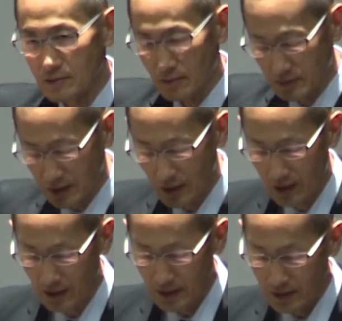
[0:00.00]
常に
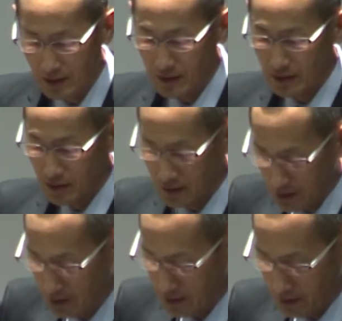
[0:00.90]
い
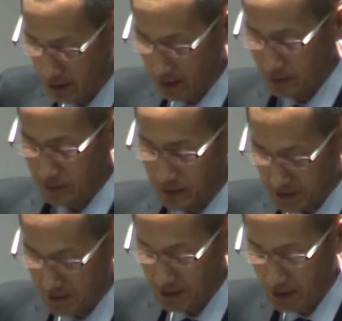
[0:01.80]
い大学で
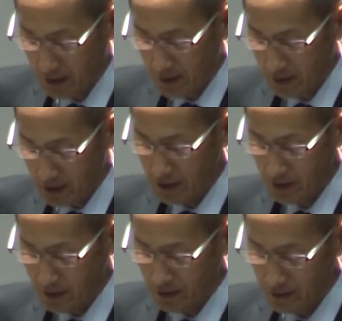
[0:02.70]
す。
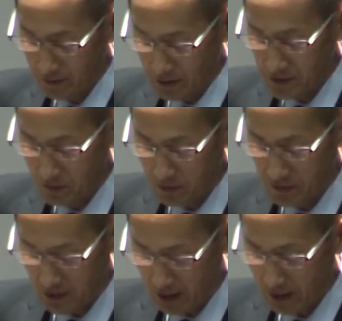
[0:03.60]
で、え私もで
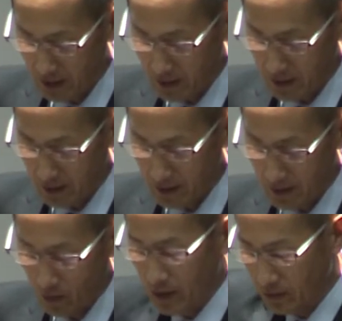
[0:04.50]
すね、
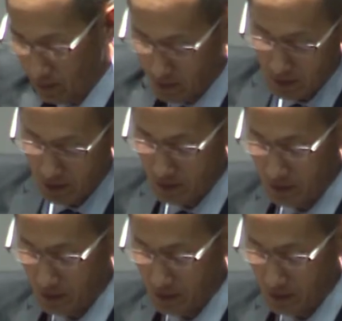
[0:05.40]
えー、他のい